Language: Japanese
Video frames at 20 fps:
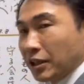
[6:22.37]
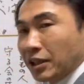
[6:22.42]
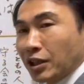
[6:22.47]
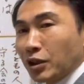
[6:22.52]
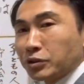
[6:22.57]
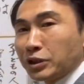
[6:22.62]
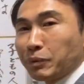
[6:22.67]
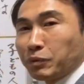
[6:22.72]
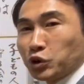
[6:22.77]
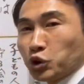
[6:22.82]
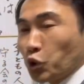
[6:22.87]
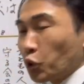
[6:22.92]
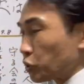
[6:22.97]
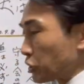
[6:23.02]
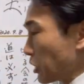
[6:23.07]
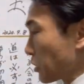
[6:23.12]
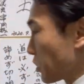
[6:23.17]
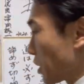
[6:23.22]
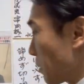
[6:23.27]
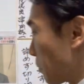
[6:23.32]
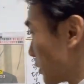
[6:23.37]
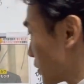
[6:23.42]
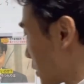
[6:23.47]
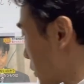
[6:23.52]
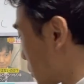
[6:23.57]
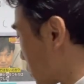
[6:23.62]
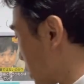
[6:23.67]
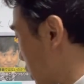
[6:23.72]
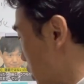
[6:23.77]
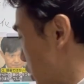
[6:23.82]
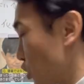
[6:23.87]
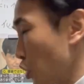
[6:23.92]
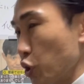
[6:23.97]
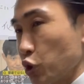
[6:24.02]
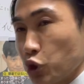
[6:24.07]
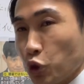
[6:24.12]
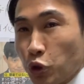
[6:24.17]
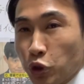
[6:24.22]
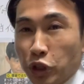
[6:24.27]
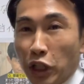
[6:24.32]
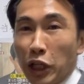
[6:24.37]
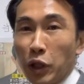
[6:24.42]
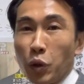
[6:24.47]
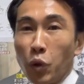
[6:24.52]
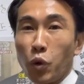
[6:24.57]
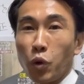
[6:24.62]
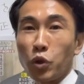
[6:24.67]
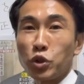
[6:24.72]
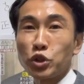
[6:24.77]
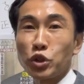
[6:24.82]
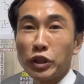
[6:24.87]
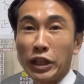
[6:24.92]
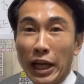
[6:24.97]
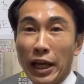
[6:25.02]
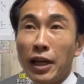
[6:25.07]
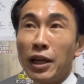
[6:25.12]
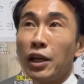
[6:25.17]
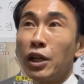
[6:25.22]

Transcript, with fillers: でも調査と言えません。こんなひどい状態の保護所で、